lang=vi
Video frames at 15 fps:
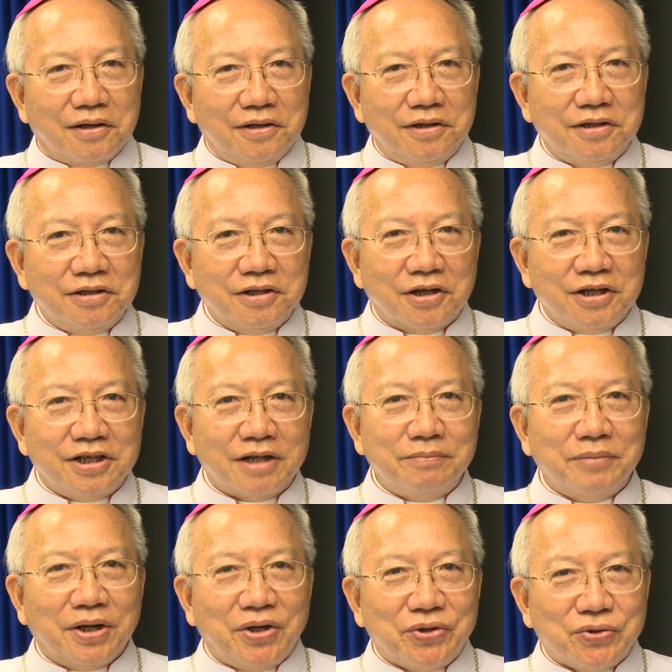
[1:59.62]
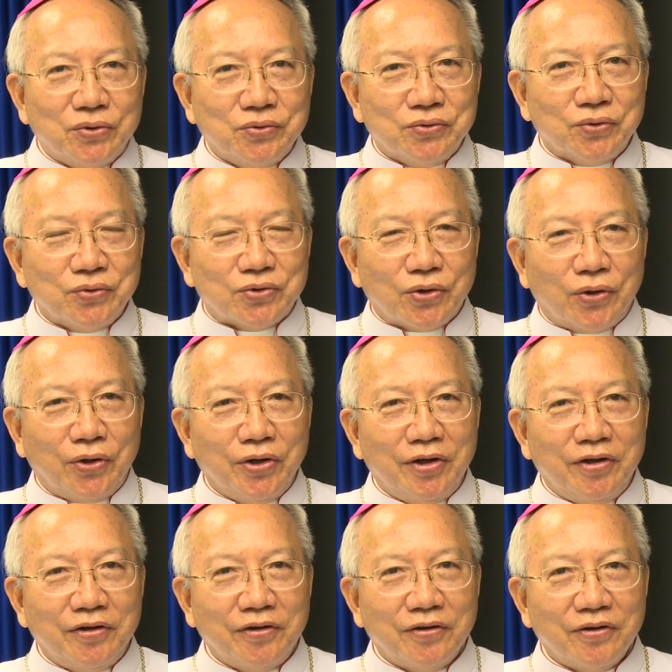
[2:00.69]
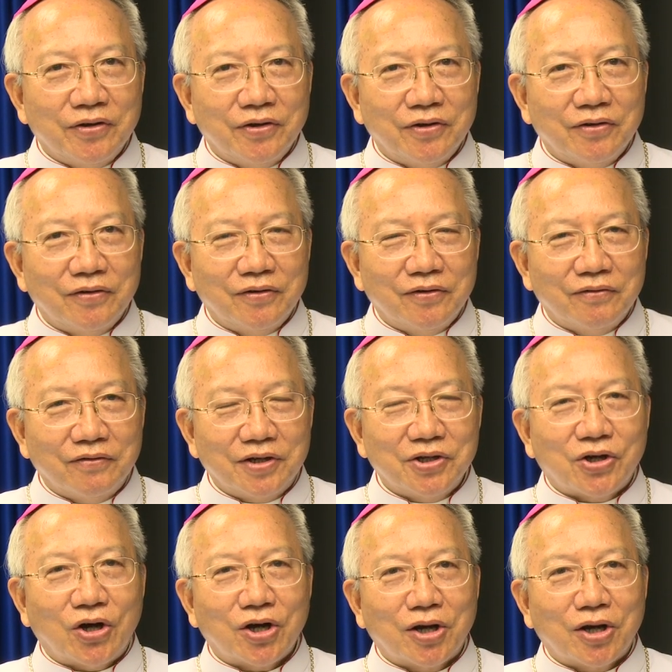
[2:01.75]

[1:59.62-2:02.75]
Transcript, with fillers: như người dân miền Trung chúng tôi vẫn có